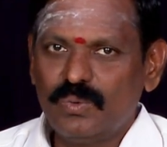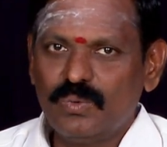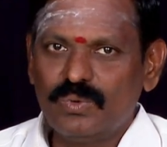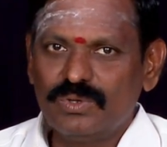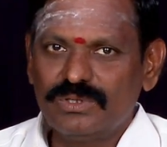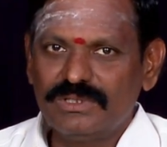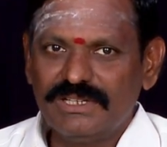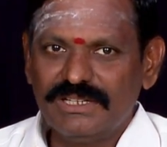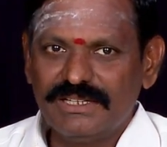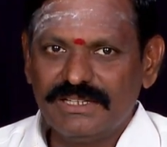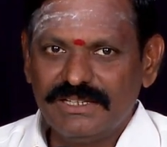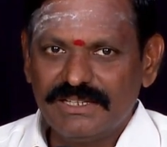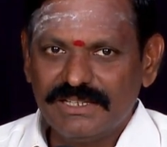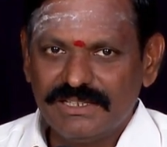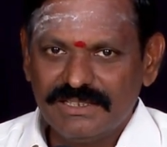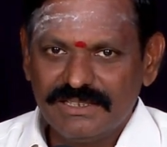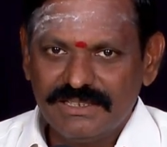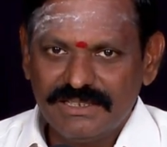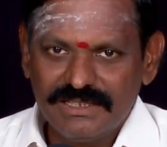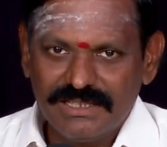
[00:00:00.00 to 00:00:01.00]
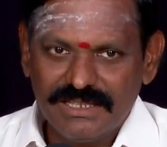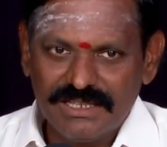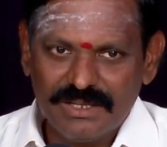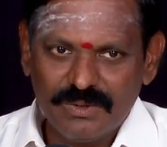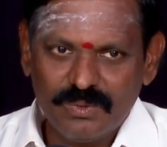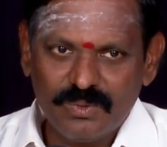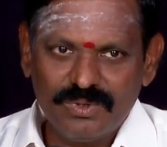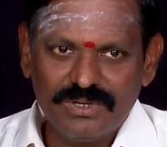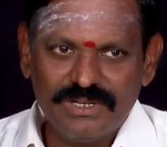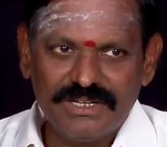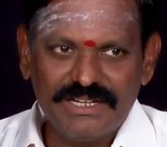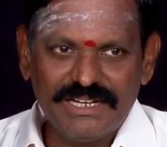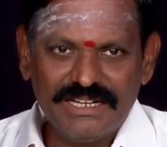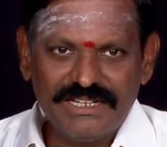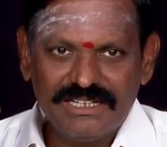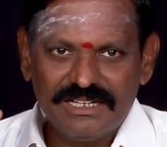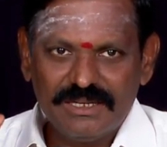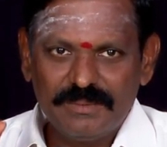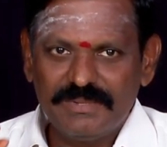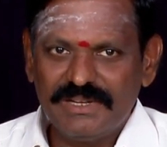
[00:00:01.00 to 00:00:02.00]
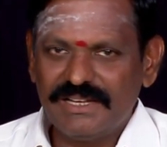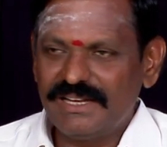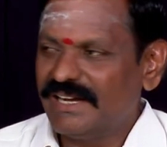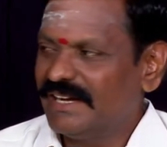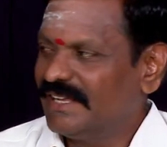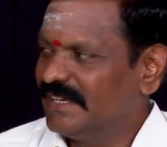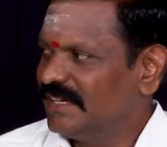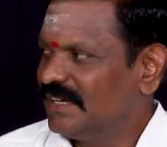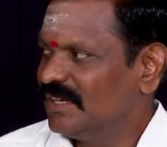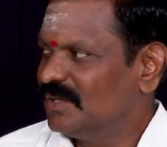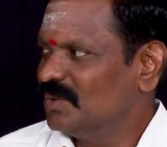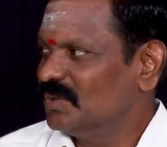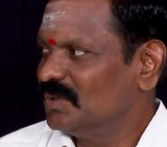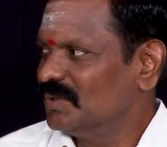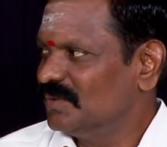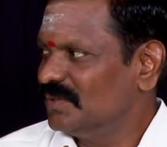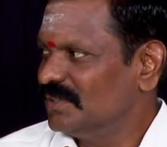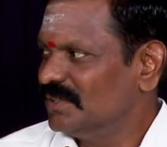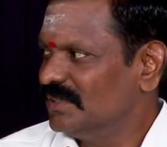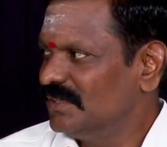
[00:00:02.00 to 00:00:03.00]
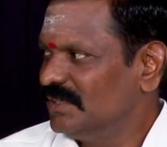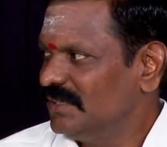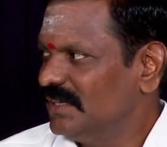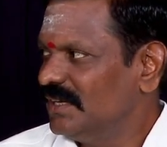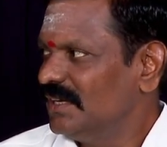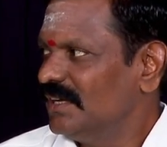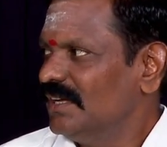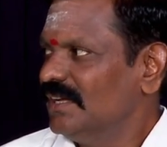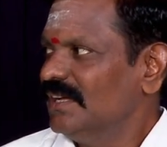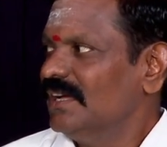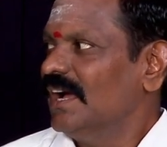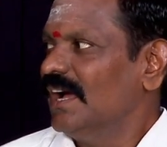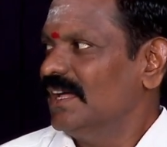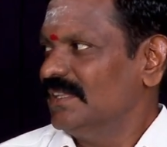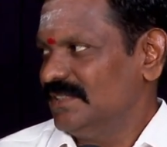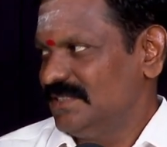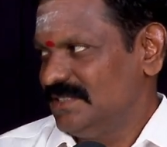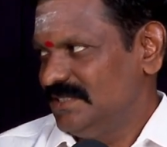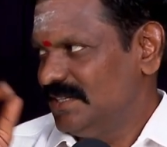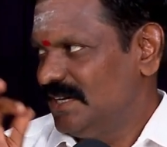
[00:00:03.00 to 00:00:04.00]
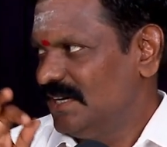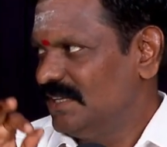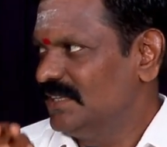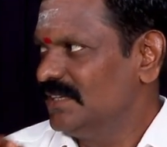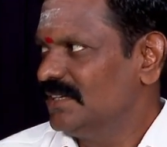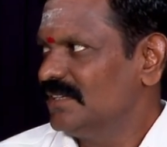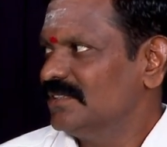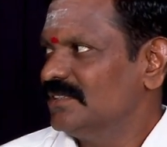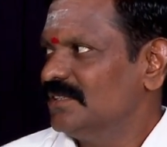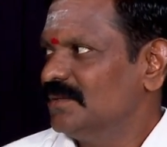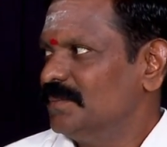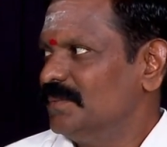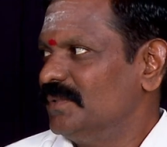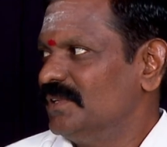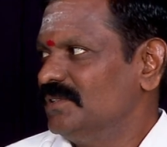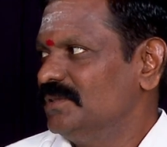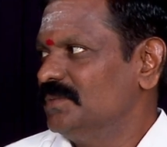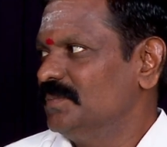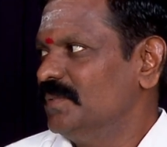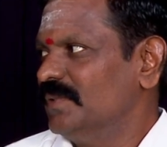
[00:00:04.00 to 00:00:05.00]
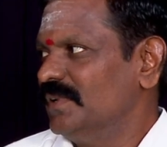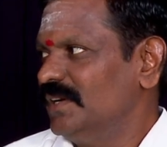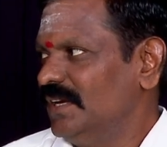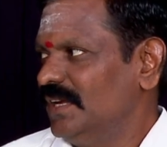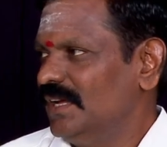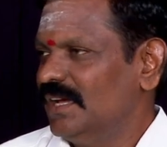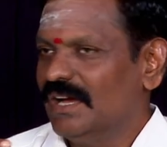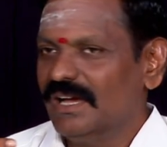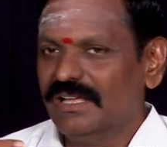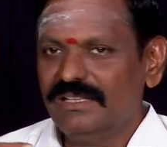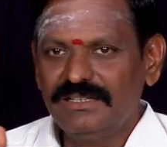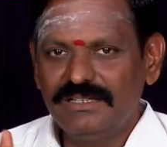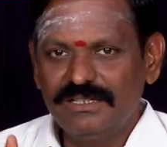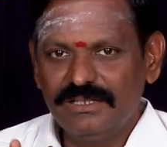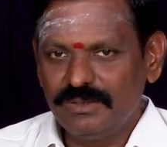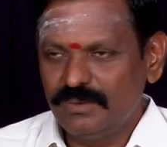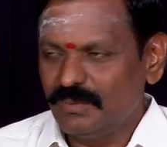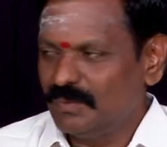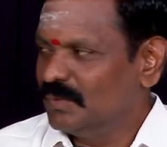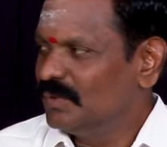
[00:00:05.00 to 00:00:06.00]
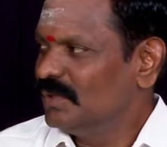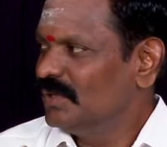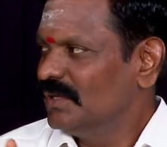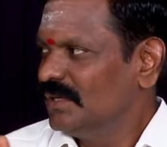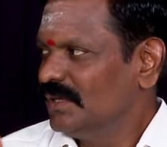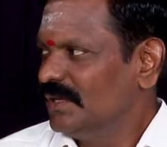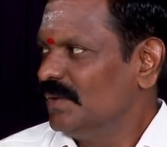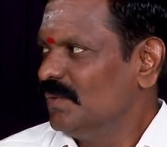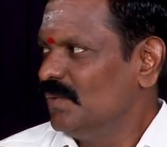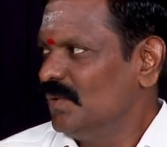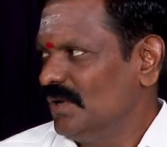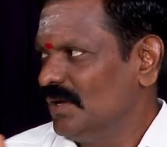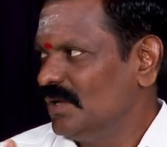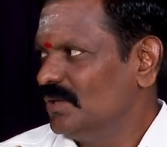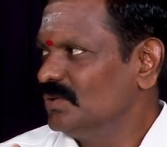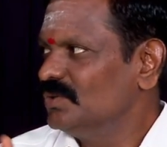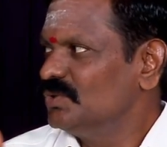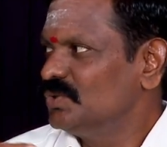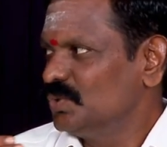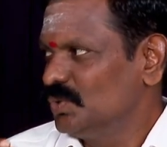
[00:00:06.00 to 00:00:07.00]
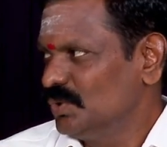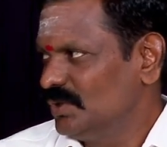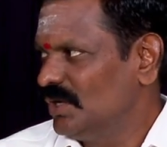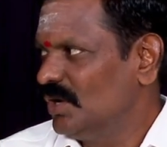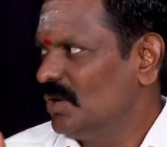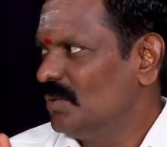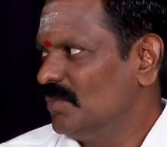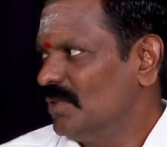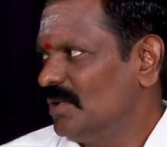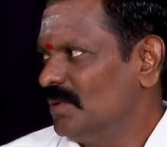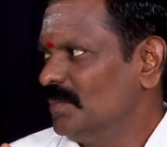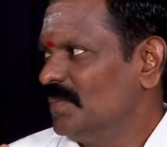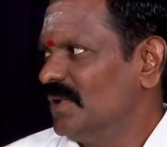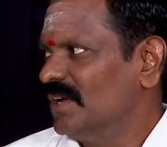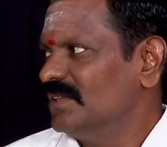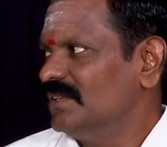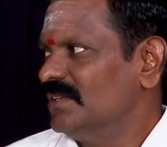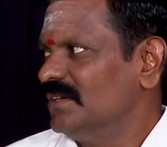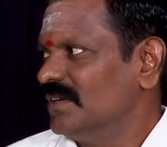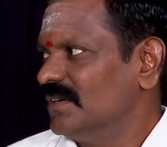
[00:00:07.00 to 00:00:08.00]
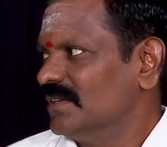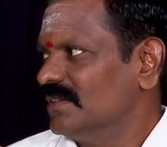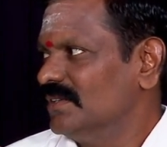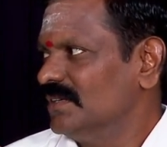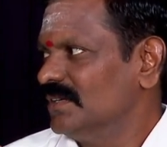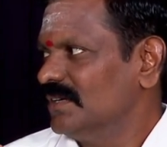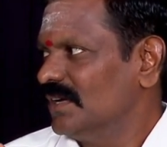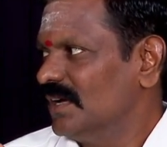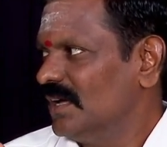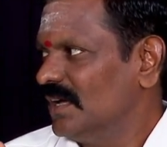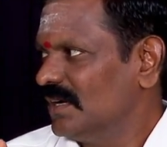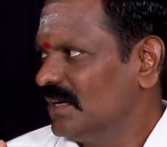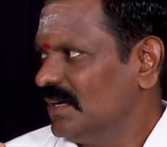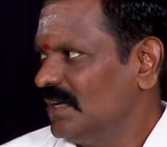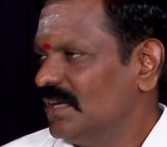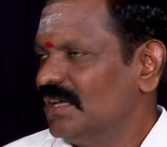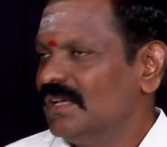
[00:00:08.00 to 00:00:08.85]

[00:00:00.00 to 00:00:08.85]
ஒருத்தனுக்கு எந்த ஒரு டீட்டெயிலுமே கிடைக்காதவங்க வந்து அந்த ஜாதகத்தை பேஸ் பண்ணி அதுக்கு இது இவங்களுக்கு அதுக்கும் சூட் ஆகுமான்னு பார்த்துக்கிறதுக்காக